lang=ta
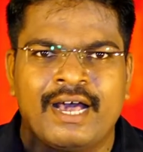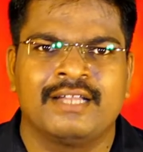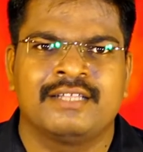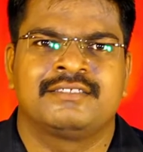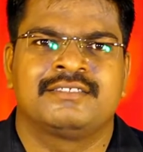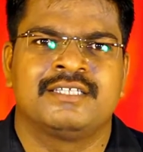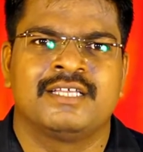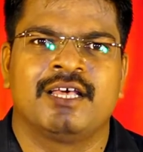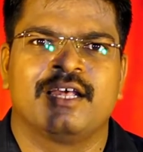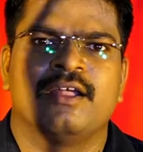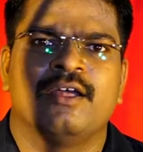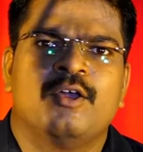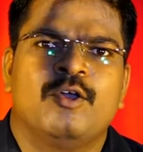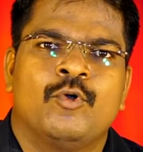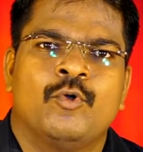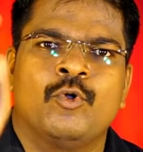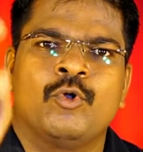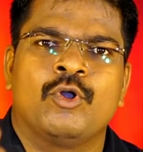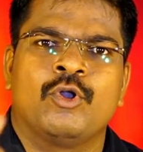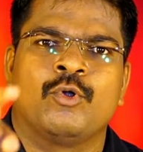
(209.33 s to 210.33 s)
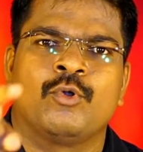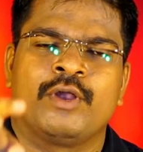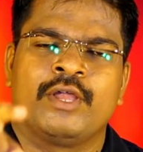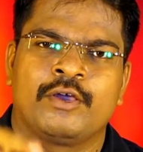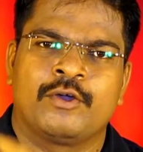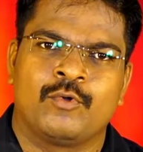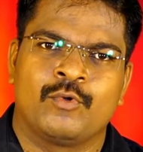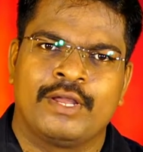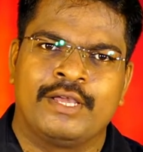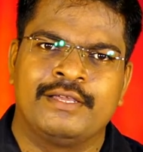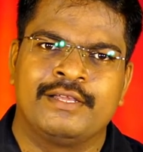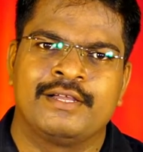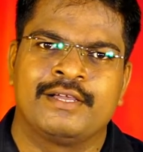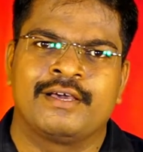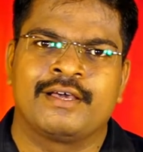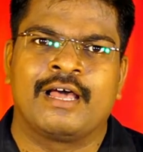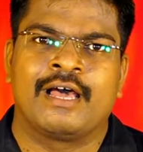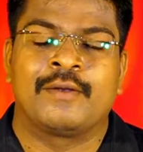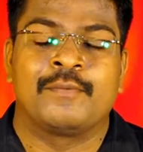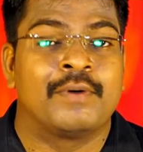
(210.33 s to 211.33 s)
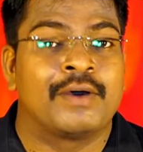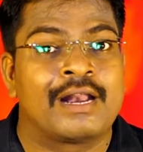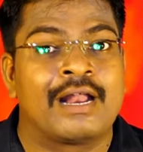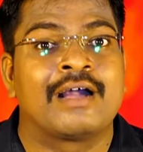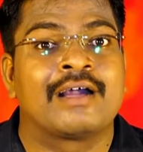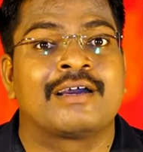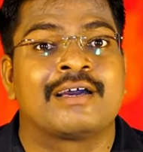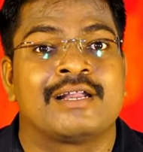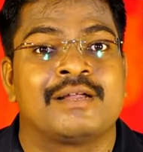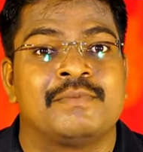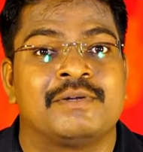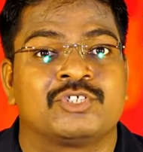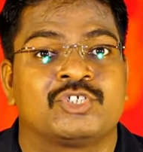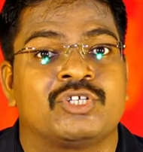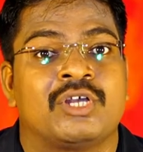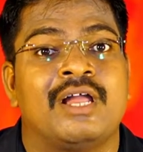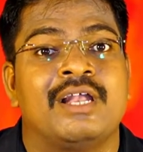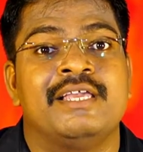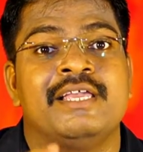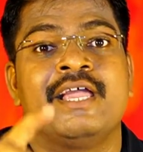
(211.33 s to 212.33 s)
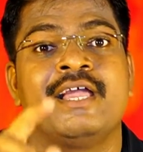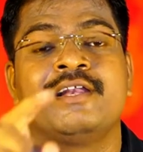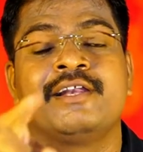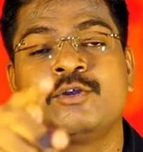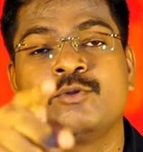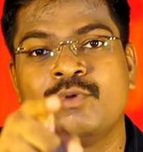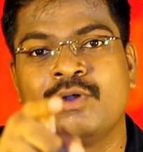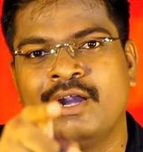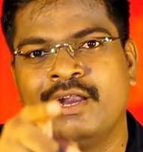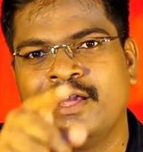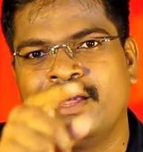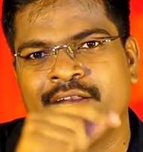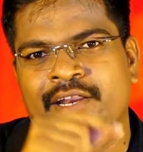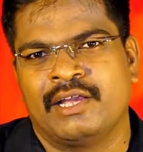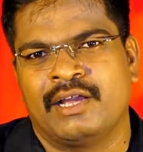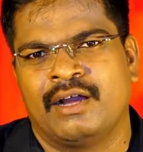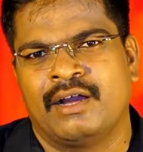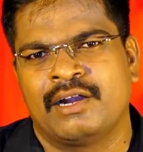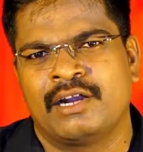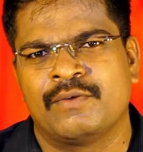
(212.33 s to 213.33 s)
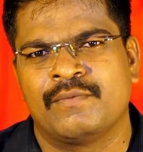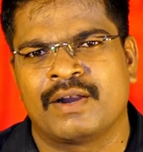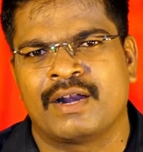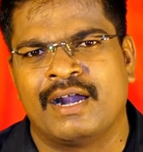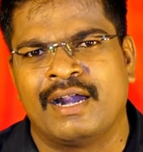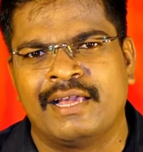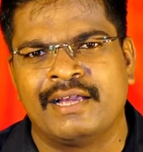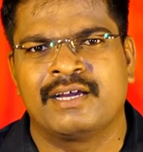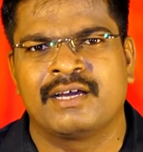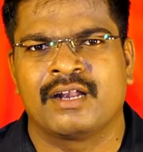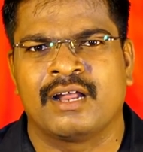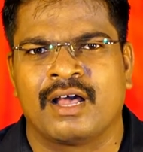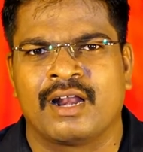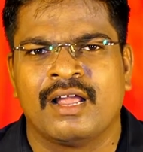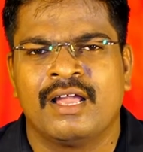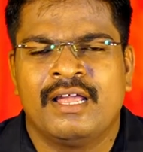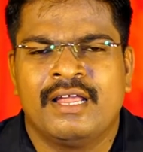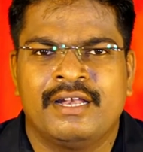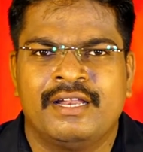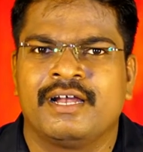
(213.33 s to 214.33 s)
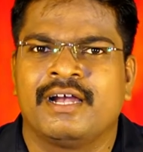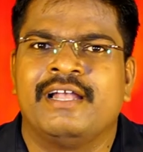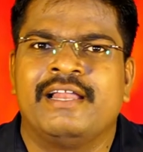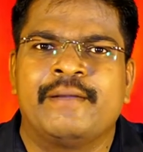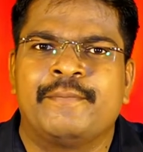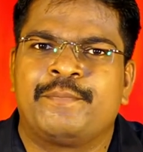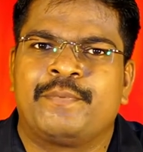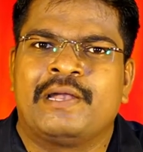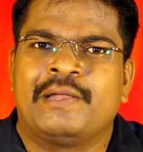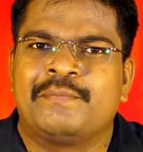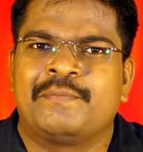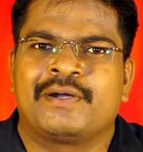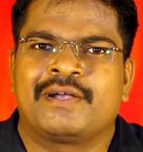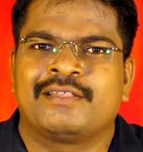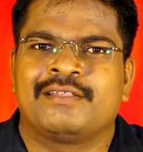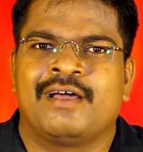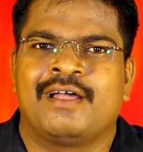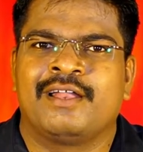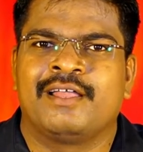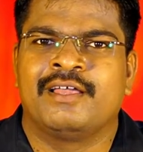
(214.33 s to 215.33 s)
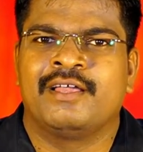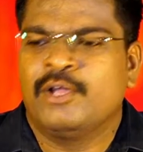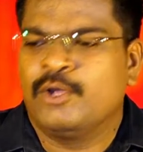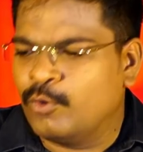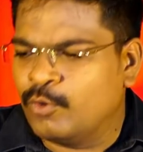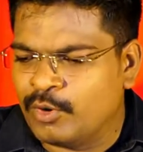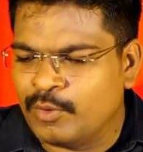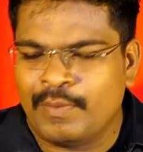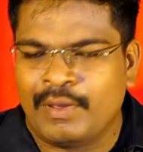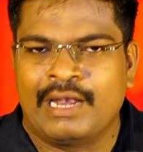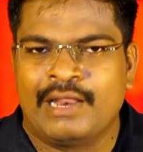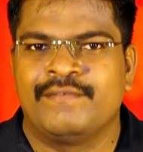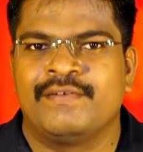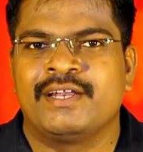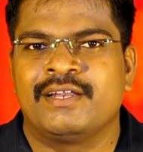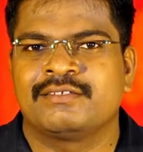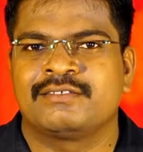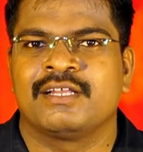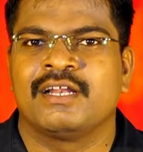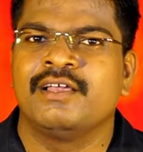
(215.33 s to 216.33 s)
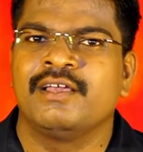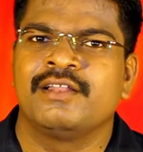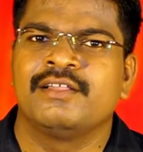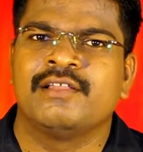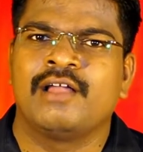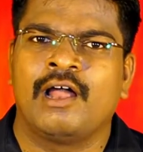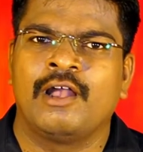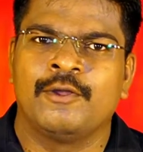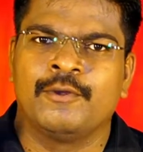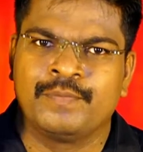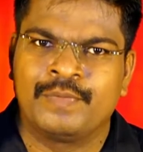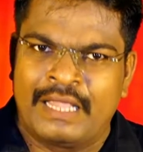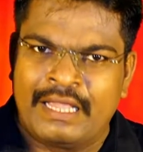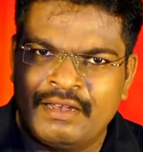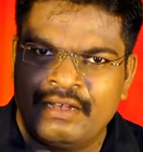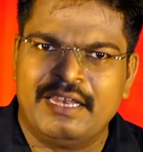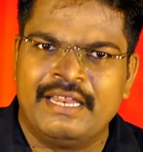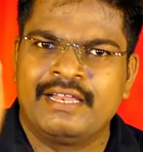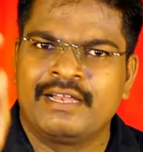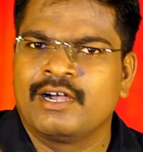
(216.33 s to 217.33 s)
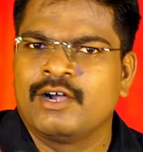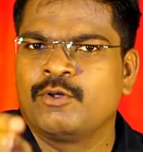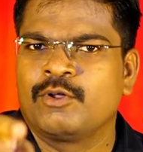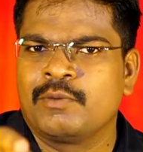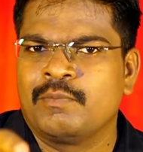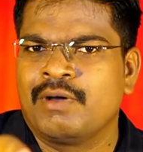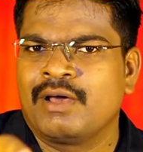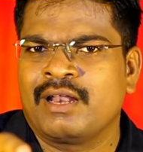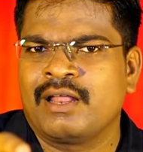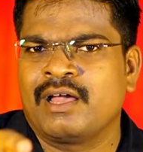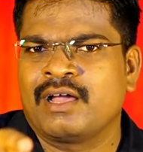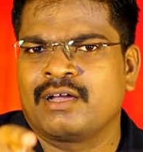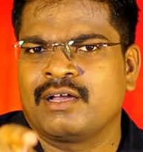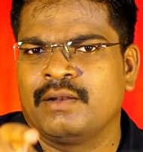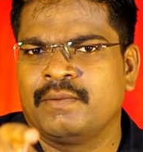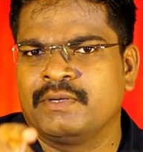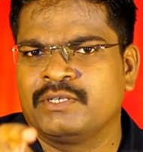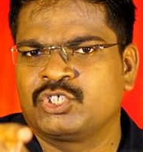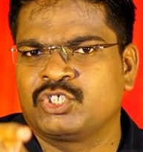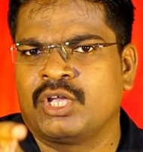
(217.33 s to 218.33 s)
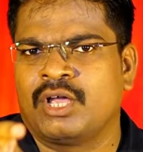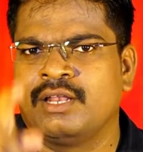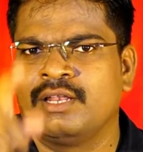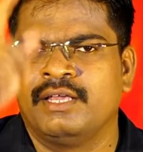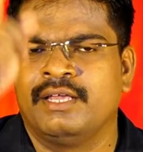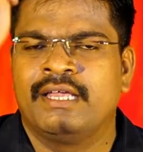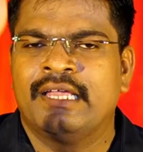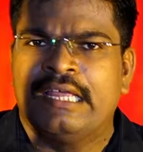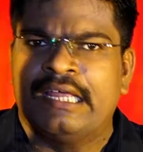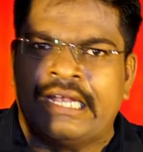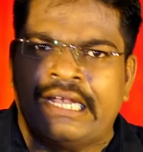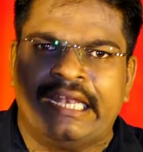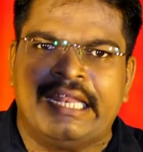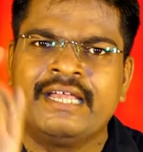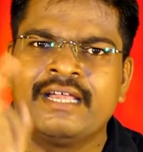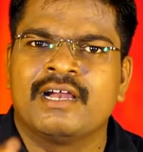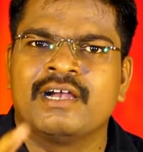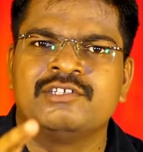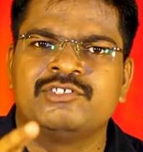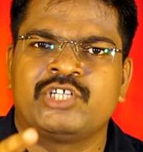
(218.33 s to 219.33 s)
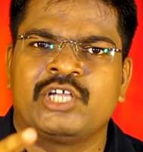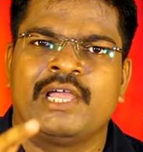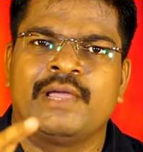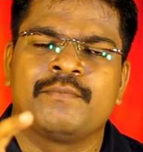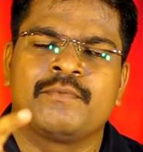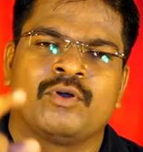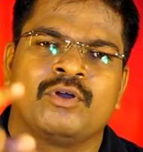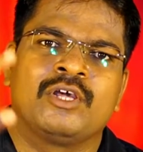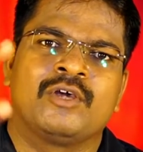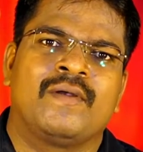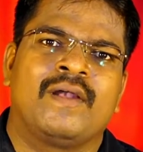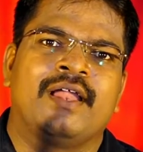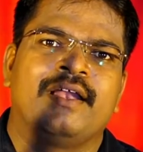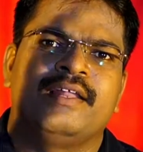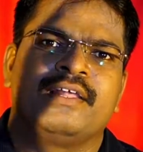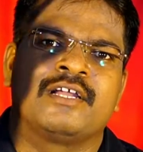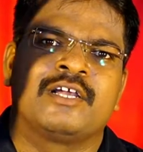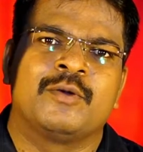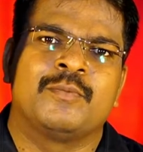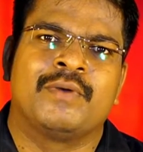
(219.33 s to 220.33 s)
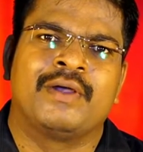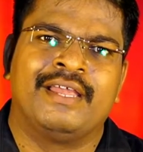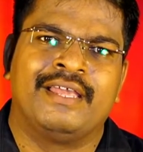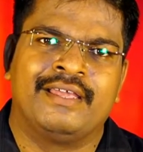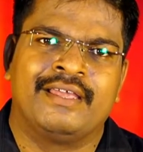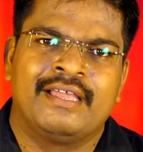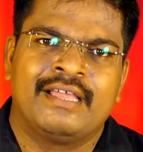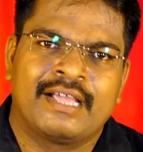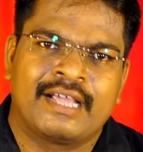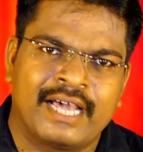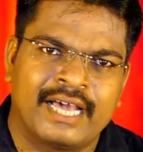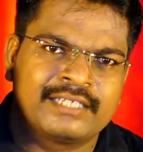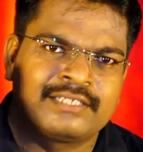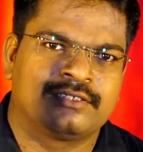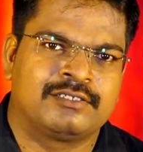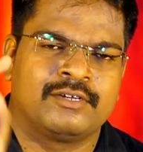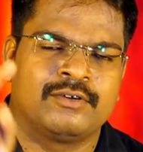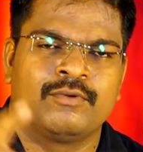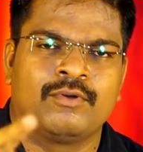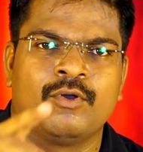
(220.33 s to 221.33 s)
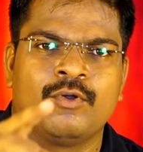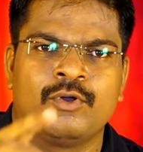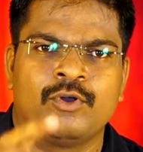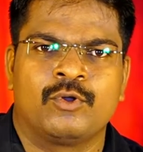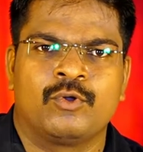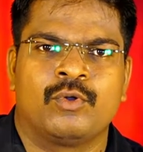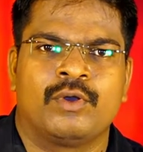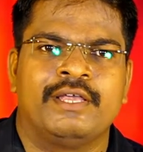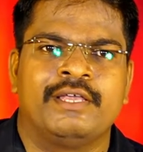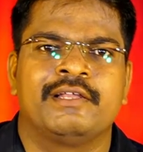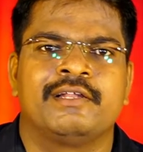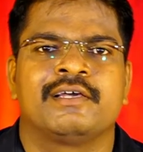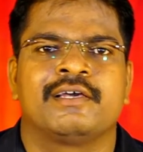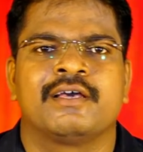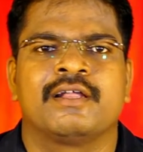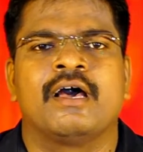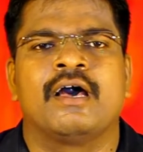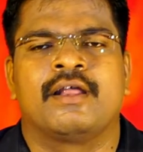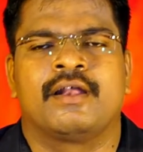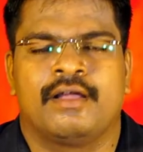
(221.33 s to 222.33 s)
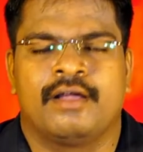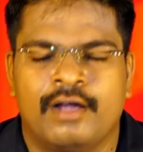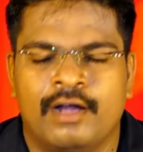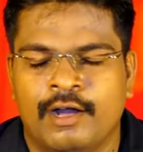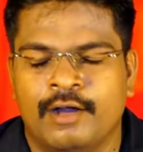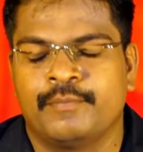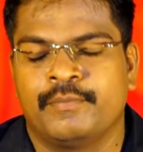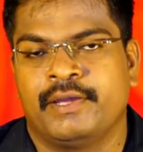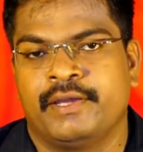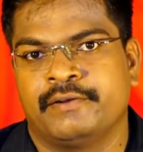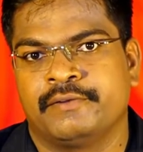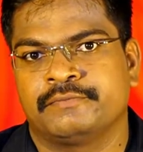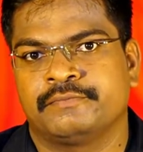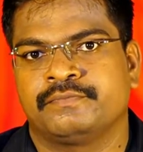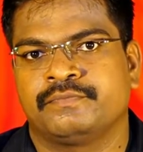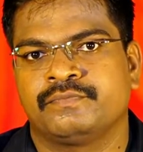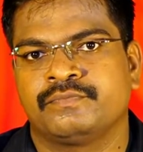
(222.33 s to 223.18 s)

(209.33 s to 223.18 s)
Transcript: கர்த்தர் உங்களோட கூட இருக்கிறார் பராக்கிரமசாலியே என்று உங்களை அறி ஆண்டவர் அழைக்கிறார் நீங்கள் எப்படிப்பட்டதான ஒரு பலவீனத்தில் இருந்தாலும் நீங்கள் ஒரு பலாக்கிரமசாலி நீங்கள் ஜெயம் கொள்கிறாய் நிற்கும்படி கர்த்தர் உங்களோடு கூட இருக்கிறார் ஆமேன்